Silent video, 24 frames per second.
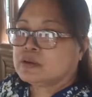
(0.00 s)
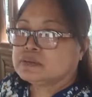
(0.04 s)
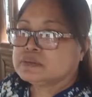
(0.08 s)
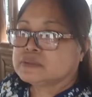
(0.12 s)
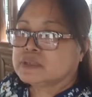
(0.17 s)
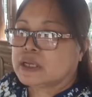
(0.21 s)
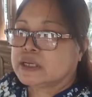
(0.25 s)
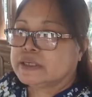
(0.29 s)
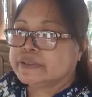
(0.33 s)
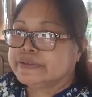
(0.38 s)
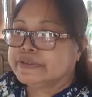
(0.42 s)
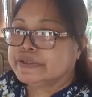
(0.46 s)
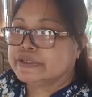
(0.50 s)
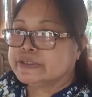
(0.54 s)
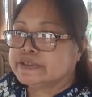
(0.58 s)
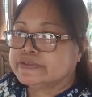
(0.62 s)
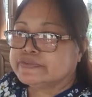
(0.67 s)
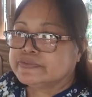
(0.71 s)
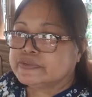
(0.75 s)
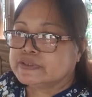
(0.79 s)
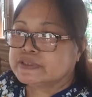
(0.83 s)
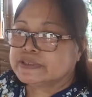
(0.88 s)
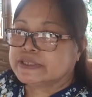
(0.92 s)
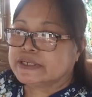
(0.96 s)
Thank you
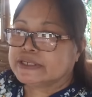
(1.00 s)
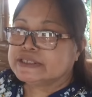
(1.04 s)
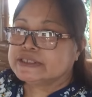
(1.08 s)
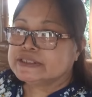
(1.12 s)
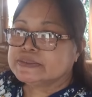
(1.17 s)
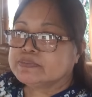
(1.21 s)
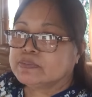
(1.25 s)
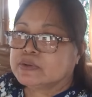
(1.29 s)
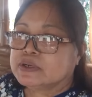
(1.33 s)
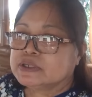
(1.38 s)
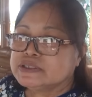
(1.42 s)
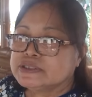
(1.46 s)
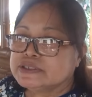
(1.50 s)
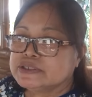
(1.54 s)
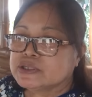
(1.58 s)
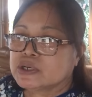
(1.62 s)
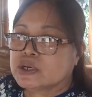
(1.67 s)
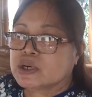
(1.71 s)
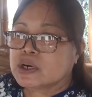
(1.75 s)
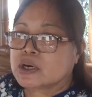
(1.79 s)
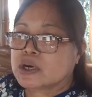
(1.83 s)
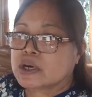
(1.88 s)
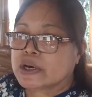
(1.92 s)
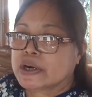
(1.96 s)
for the
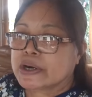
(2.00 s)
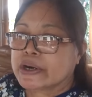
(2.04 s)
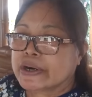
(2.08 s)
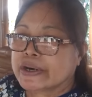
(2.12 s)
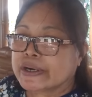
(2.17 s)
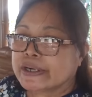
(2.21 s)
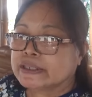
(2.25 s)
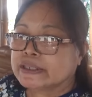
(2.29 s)
sponsor.